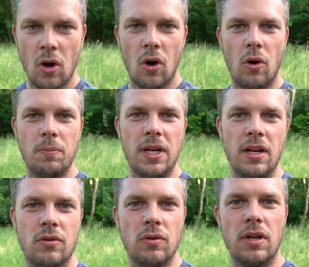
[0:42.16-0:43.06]
um den
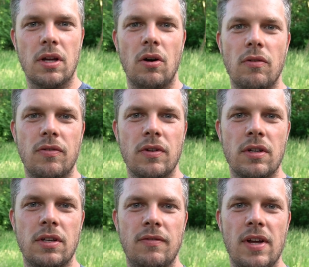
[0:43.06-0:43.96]
natürlich auf
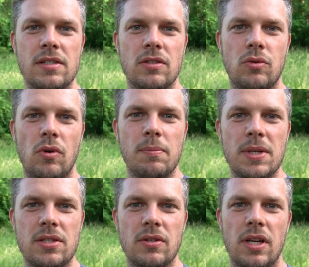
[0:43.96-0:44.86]
äh, diversen Touren
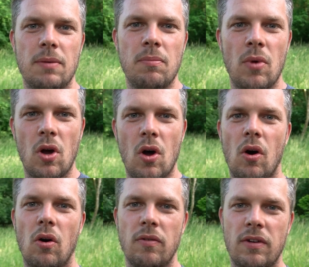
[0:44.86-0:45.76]
mitzunehmen.
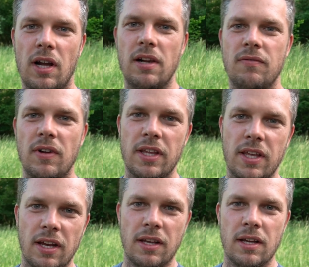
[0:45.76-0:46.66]
Und halt, weil ich
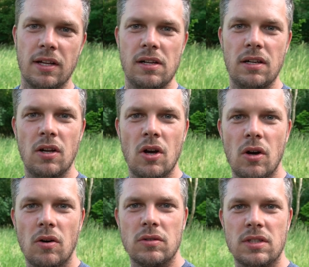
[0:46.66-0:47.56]
gerne grill
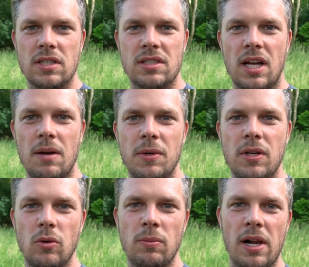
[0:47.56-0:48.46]
und das
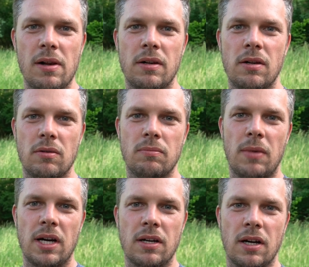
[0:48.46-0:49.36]
damit überall
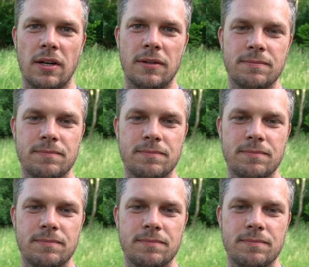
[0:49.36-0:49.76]
machen kann.